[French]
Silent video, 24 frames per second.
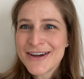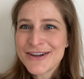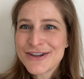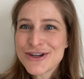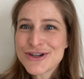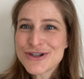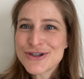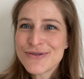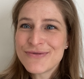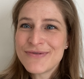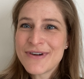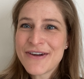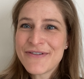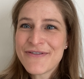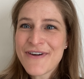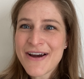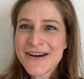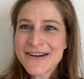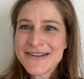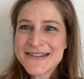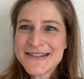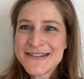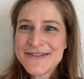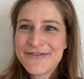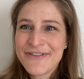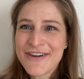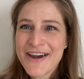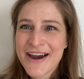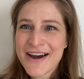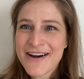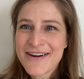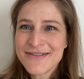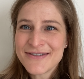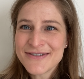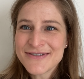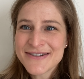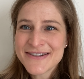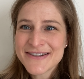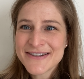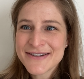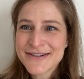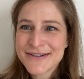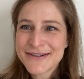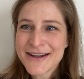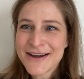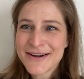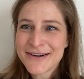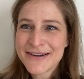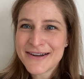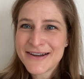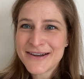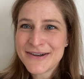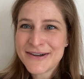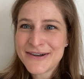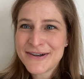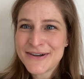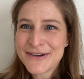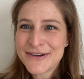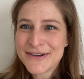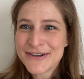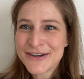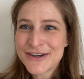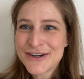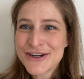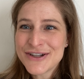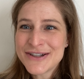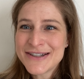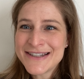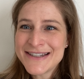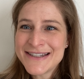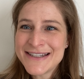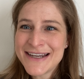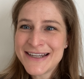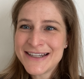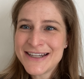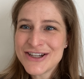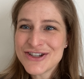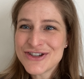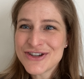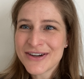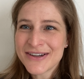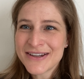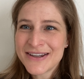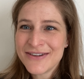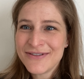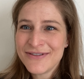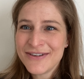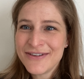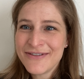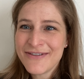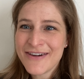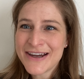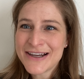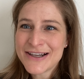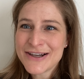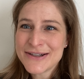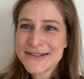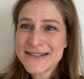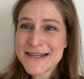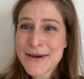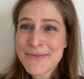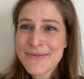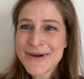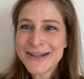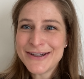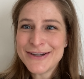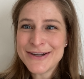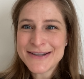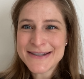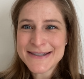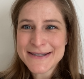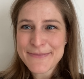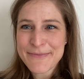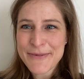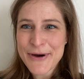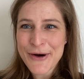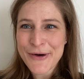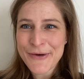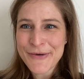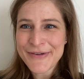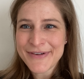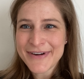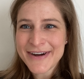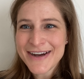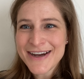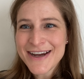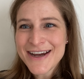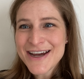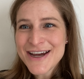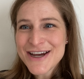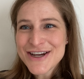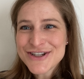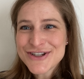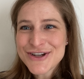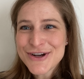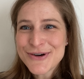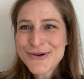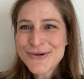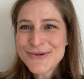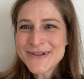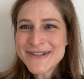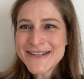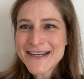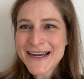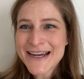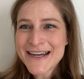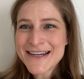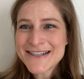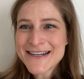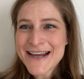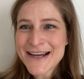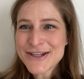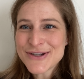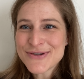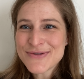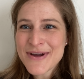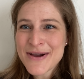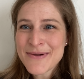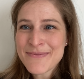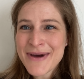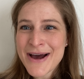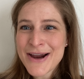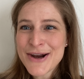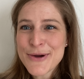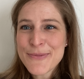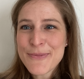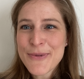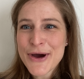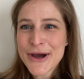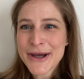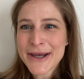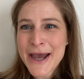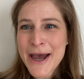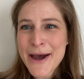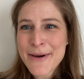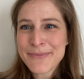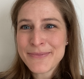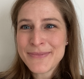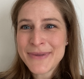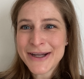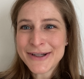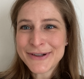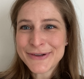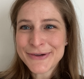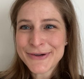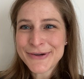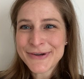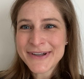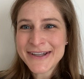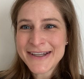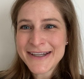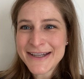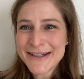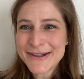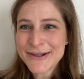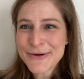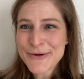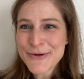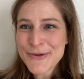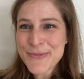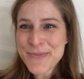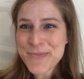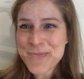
que je voulais faire une différence dans le quotidien des gens qui vivent avec le diabète de type 1. Je co-dirige actuellement le programme Better, qui est un